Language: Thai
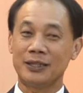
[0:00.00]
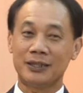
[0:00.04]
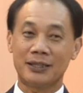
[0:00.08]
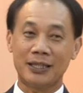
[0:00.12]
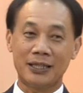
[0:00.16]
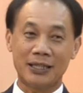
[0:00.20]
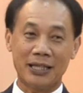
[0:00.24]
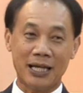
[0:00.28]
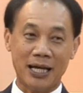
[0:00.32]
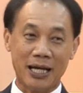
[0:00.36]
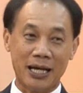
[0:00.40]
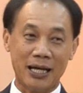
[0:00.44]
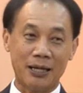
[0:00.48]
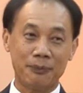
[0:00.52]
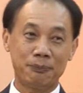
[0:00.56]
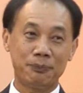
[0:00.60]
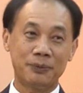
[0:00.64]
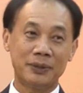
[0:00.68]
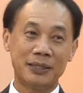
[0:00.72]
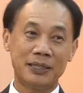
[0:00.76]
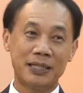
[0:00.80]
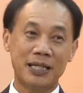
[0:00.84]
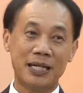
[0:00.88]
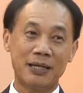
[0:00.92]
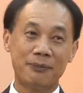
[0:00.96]
เจตนา
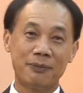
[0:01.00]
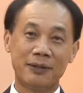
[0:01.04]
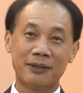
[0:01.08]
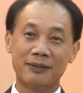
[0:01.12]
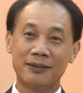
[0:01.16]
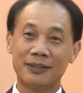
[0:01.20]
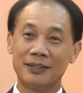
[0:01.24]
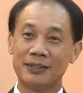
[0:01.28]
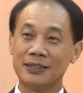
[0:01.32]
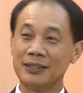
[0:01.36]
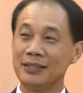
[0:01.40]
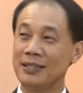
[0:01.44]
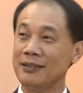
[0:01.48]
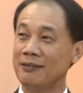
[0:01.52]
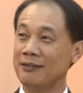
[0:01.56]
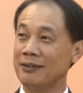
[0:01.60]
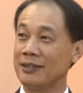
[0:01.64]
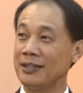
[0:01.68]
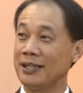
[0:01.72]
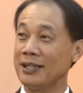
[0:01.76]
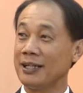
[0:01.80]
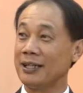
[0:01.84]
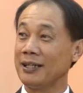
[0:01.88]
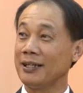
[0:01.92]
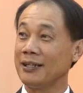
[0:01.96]
เพื่อให้ไปซื้อนี่
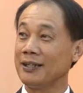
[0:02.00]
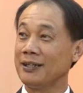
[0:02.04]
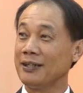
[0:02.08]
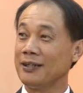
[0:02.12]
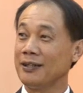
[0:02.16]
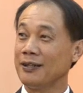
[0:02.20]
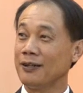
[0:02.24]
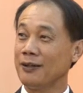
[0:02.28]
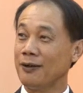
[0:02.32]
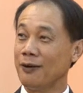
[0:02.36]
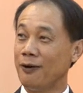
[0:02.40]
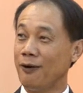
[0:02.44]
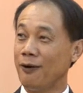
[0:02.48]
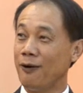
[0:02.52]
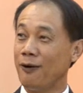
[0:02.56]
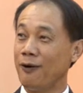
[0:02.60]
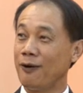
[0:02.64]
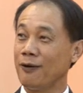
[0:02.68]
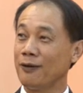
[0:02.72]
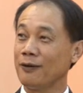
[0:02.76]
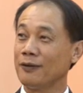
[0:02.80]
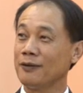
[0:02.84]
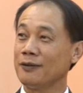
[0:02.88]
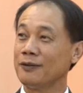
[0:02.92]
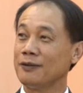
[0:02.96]
เสียขอ
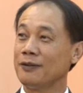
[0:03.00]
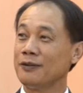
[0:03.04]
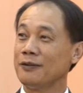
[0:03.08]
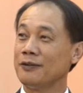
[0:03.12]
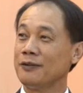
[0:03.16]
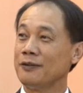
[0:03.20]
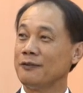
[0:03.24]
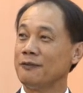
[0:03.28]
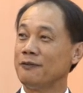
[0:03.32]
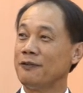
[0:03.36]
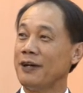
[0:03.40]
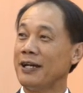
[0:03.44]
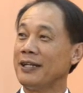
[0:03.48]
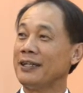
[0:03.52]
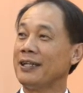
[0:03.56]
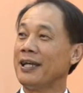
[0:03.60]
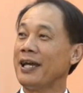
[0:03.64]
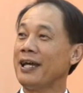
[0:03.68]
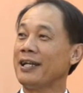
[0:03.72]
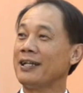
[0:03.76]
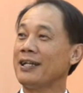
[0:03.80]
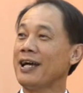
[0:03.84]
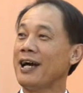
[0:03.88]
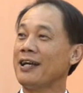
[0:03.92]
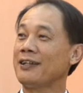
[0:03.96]
งไฟแน
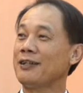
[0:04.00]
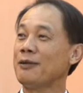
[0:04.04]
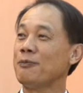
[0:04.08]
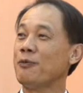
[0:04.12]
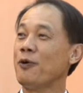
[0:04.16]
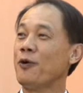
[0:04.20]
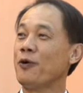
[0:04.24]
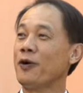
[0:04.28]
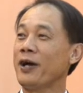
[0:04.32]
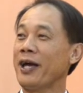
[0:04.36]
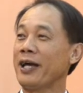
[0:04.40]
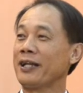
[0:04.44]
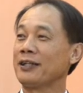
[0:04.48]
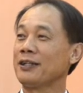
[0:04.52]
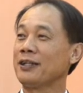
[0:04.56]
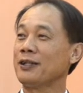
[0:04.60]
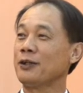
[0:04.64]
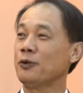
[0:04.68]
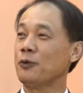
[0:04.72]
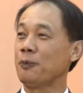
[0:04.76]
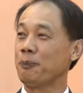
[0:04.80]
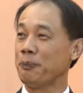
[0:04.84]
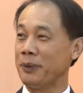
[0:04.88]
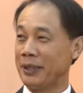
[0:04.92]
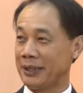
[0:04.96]
นซ์ 56 แห่งที่
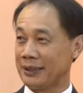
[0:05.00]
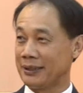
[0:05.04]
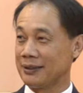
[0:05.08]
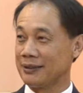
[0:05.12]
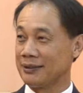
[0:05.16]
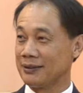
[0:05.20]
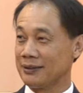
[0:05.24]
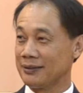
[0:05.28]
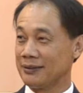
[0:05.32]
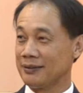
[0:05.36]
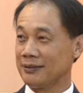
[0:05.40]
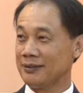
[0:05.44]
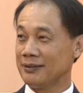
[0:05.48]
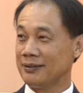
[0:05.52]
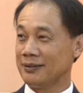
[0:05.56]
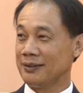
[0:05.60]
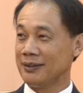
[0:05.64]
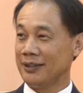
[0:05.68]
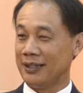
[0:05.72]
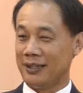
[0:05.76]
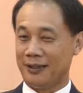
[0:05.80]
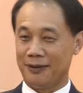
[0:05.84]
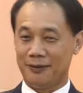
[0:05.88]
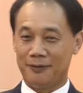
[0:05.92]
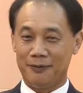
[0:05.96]
ถูกปิด
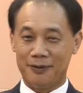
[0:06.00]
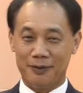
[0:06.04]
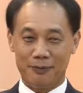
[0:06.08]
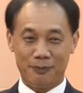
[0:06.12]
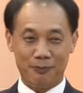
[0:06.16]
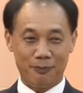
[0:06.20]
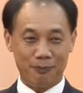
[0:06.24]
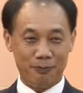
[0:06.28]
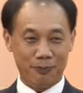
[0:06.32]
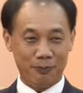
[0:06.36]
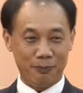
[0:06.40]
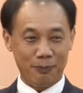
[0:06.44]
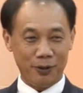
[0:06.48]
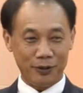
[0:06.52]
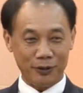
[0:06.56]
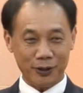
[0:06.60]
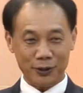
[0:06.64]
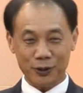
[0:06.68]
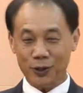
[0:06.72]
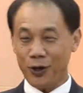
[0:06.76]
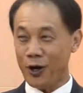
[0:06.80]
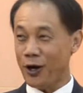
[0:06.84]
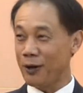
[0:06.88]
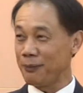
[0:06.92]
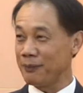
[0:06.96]
นะบต
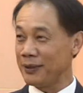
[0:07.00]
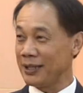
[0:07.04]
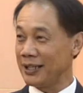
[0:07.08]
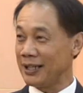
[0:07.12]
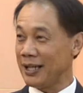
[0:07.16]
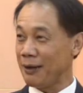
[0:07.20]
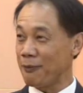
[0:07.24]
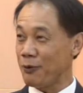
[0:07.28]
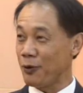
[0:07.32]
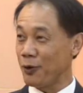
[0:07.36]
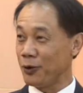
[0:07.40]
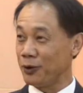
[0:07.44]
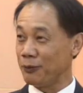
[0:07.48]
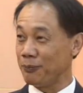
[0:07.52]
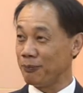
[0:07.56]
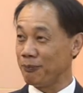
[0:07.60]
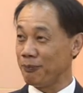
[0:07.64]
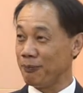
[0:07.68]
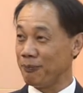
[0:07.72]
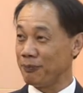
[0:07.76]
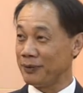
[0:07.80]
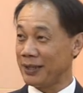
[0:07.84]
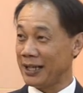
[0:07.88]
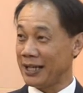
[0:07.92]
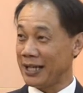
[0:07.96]
ทมีรับโอน
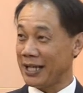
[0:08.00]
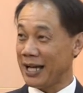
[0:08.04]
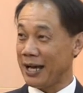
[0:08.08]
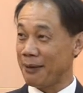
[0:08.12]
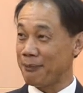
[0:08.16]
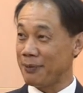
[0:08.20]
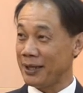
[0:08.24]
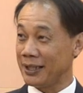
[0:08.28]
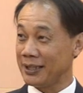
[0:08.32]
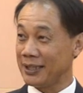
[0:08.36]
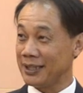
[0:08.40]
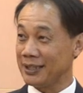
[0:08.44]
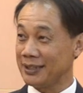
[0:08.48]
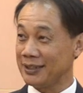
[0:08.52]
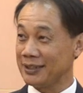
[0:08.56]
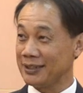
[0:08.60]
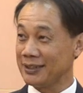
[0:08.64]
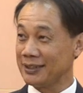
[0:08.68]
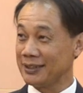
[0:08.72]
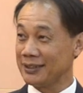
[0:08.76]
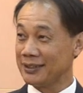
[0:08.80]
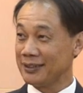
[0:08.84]
ธนาคารพาณิชย์